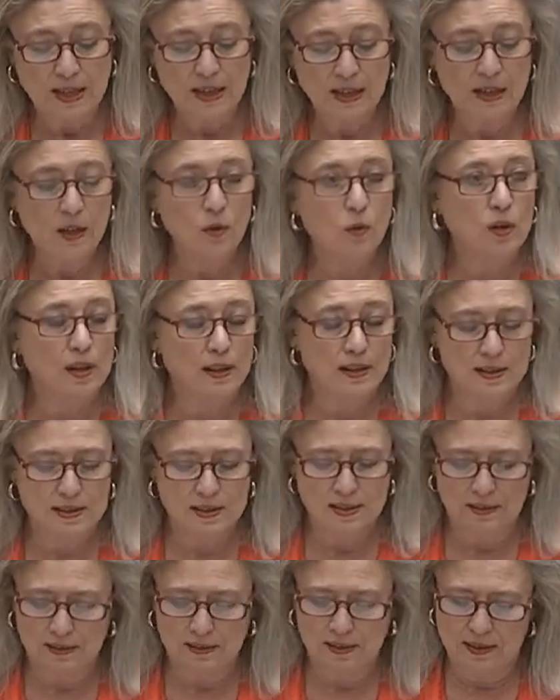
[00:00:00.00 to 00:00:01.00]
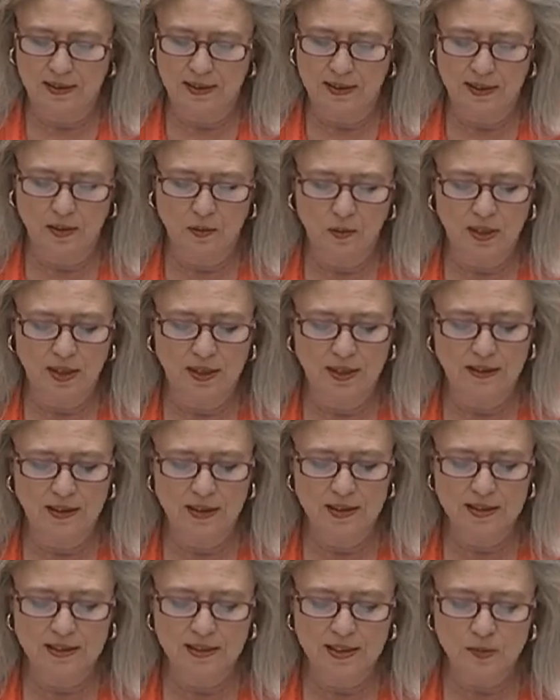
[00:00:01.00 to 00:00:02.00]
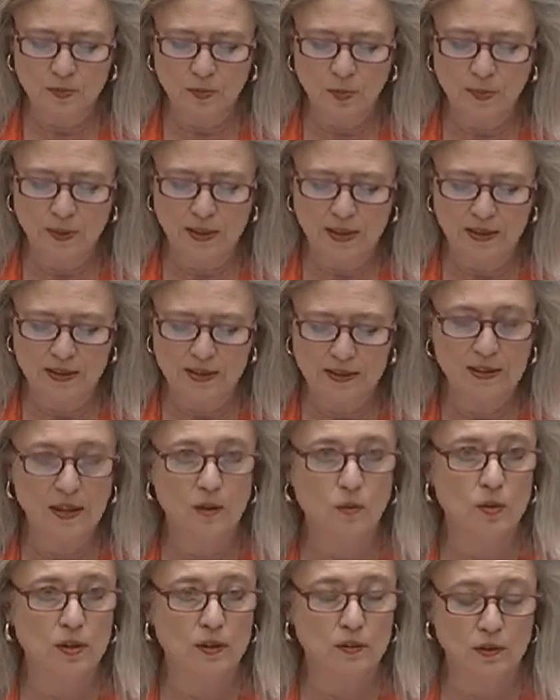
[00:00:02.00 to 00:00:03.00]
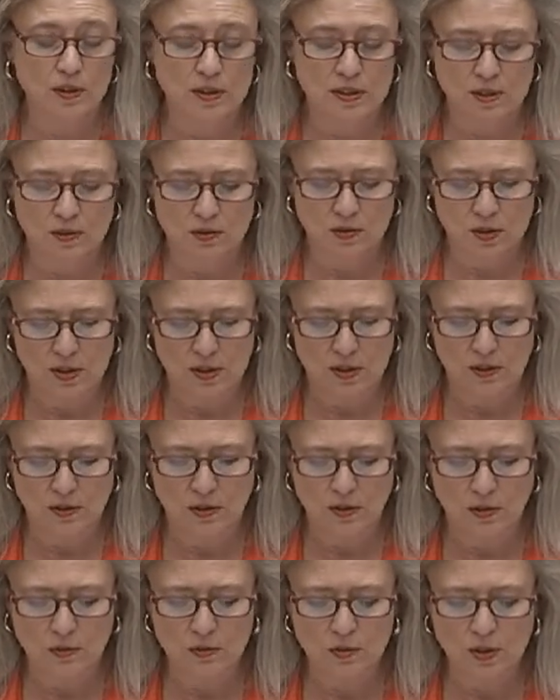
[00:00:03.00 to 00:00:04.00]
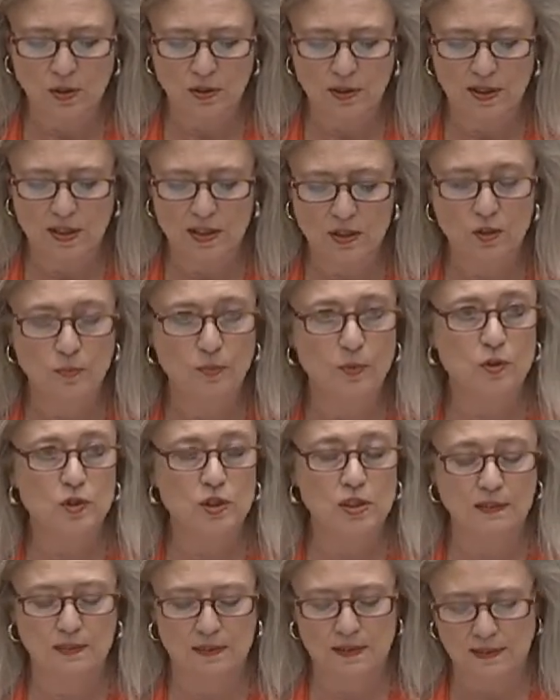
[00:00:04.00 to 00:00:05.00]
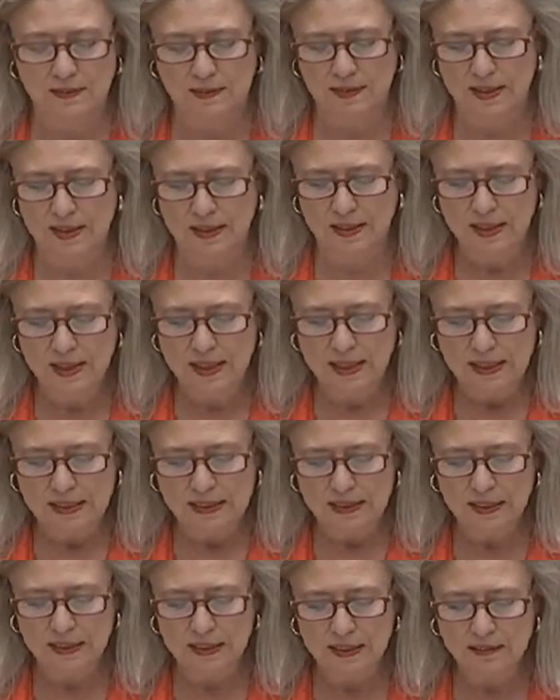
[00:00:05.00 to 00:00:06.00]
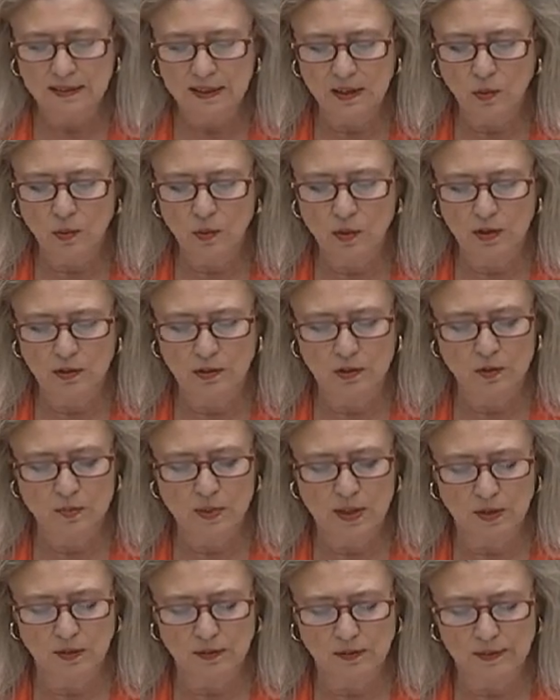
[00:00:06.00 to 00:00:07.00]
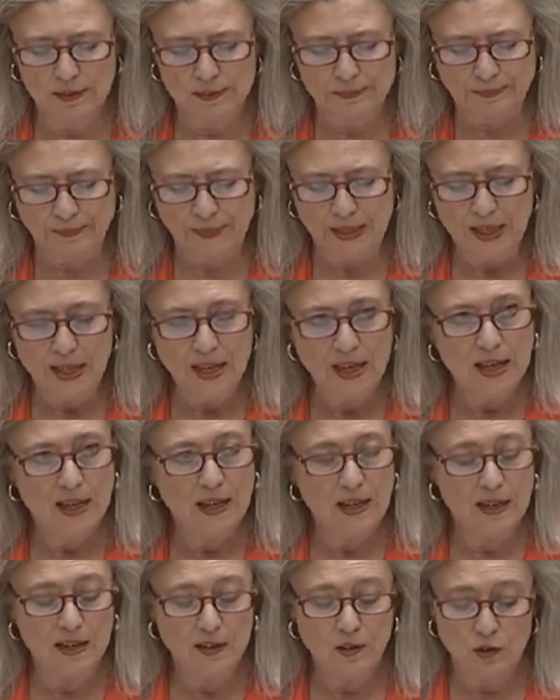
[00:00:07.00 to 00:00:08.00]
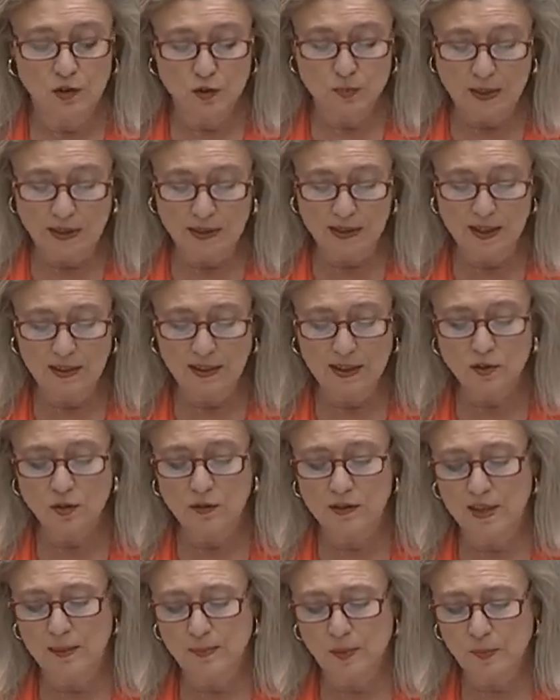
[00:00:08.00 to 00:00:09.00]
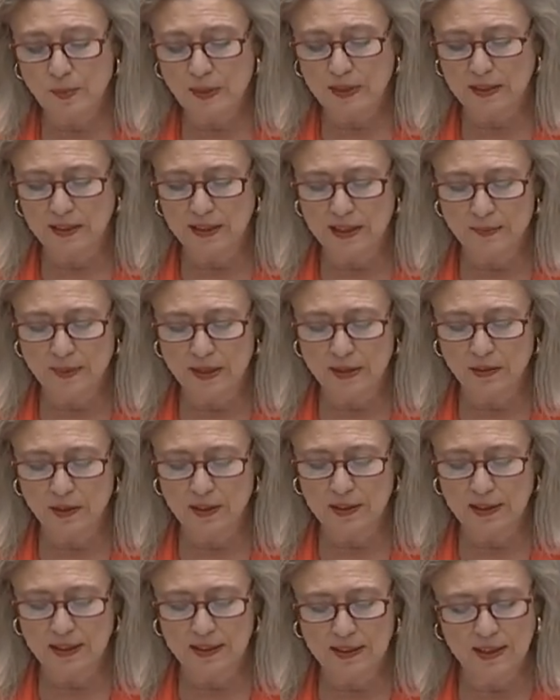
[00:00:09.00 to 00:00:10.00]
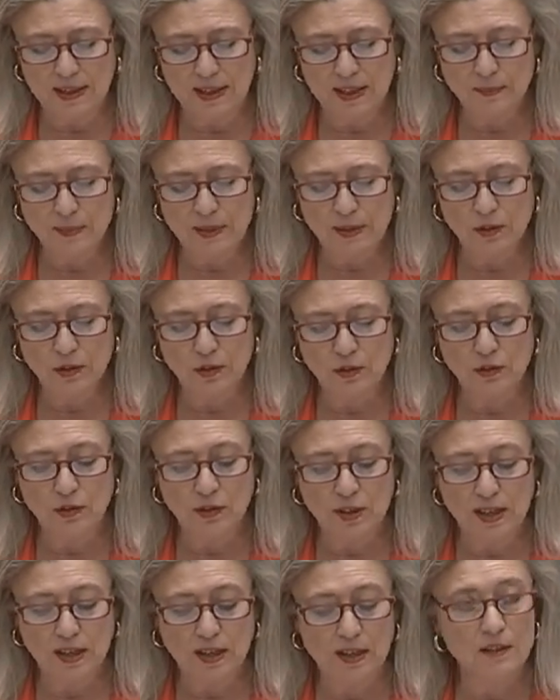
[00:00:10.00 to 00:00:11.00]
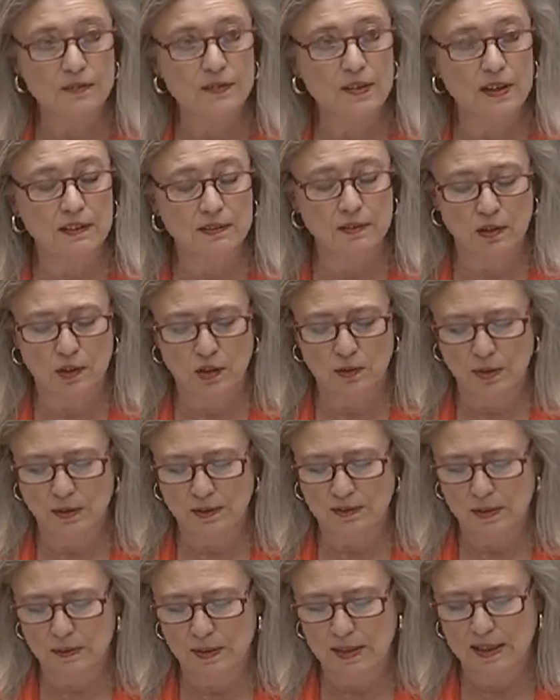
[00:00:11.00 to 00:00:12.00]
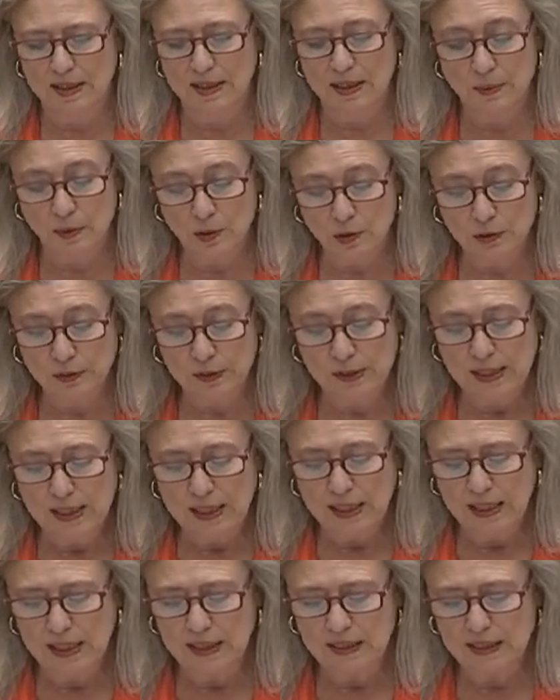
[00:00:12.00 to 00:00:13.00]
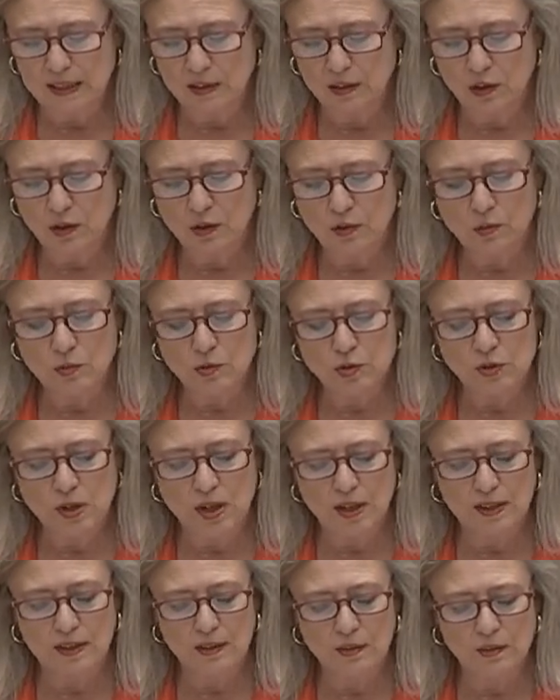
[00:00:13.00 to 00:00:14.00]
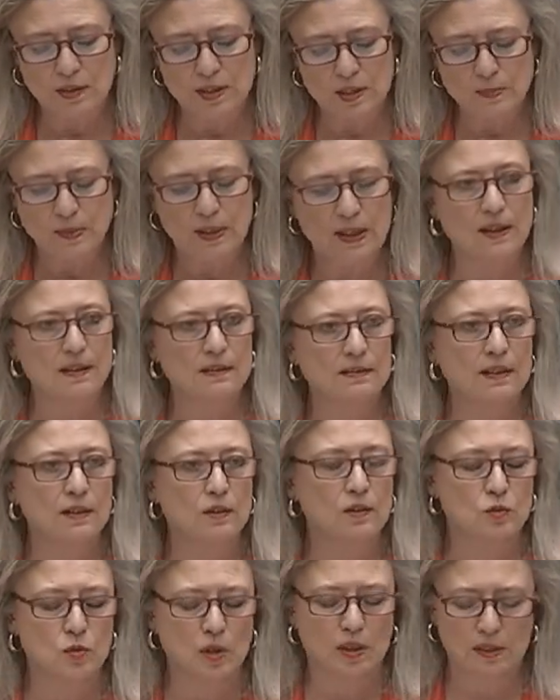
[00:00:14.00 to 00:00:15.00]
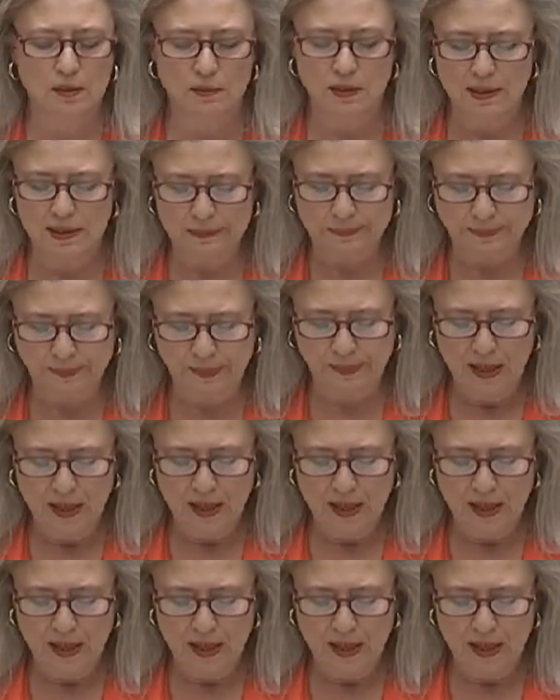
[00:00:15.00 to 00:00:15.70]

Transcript: irregularidades en las propiedades de acuerdo que se consideró ajustado a derecho por sentencia de 13 de julio del 2011. En el año 2010, la sociedad propietaria mayoritaria del ámbito, Noriega Edificación y Civil, quebró, entrando en concurso a acreedores paralizando su actividad.